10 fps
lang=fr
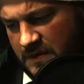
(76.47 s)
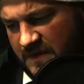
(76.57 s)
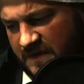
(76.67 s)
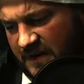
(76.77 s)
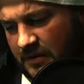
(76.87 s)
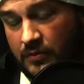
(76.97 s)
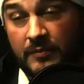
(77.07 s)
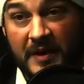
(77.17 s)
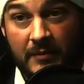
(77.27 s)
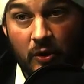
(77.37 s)
C'est ça, une
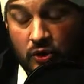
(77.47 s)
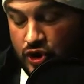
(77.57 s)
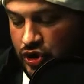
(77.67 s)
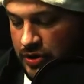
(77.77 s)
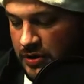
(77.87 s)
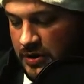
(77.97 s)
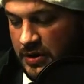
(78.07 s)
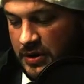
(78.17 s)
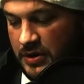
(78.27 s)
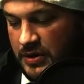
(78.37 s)
bière blanche.
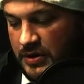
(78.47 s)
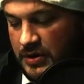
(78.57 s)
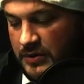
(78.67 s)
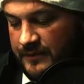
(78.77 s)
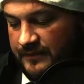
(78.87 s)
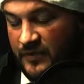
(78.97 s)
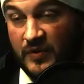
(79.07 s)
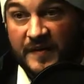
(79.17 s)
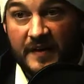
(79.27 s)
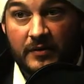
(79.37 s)
De
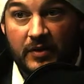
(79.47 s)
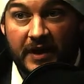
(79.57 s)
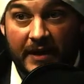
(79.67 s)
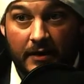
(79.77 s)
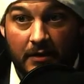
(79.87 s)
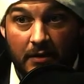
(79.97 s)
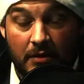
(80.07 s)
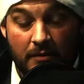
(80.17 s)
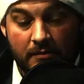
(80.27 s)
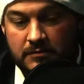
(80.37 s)
5 degrés.
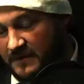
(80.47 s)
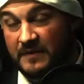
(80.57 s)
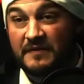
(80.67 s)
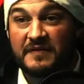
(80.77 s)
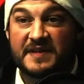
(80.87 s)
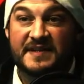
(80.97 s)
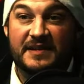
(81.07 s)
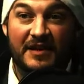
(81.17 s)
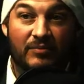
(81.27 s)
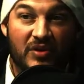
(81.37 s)

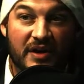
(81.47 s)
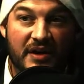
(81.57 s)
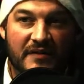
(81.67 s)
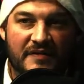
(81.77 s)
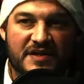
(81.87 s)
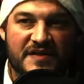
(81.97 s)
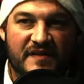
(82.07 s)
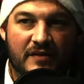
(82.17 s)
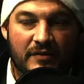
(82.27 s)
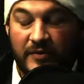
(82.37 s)
Facile à boire et
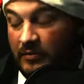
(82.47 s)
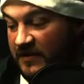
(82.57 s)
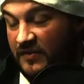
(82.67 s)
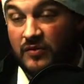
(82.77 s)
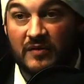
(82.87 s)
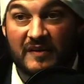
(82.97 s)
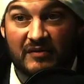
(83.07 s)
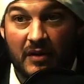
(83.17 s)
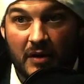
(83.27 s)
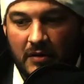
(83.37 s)
rafraîchissante. Bah, c'est ce qu'on va
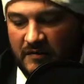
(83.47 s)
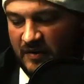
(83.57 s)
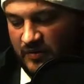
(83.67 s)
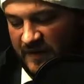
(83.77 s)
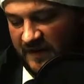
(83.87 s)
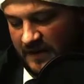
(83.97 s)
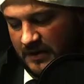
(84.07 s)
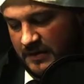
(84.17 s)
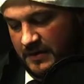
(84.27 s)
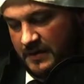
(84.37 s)
voir, hein, on va goûter ça.
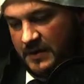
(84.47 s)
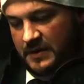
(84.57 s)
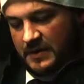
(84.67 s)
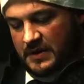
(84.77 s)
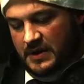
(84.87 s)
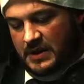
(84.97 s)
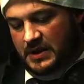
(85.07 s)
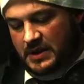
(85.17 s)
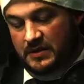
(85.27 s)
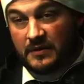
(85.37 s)

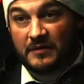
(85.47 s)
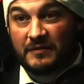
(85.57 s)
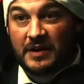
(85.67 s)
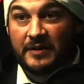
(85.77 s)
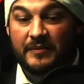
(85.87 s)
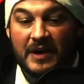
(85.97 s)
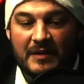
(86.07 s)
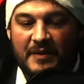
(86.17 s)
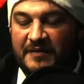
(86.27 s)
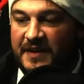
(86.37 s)
Donc voilà, la
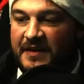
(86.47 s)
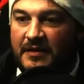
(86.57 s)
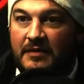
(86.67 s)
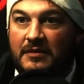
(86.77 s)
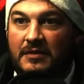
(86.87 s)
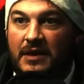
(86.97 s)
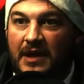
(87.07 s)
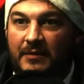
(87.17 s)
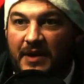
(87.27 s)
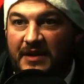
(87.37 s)
Bavic.
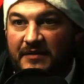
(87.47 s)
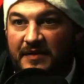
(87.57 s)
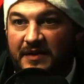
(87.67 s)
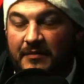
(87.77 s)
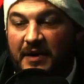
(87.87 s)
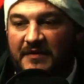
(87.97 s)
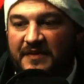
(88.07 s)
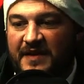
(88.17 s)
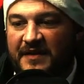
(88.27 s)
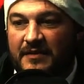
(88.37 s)
La magnifique
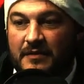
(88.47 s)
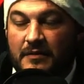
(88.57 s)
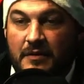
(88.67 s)
Bavic.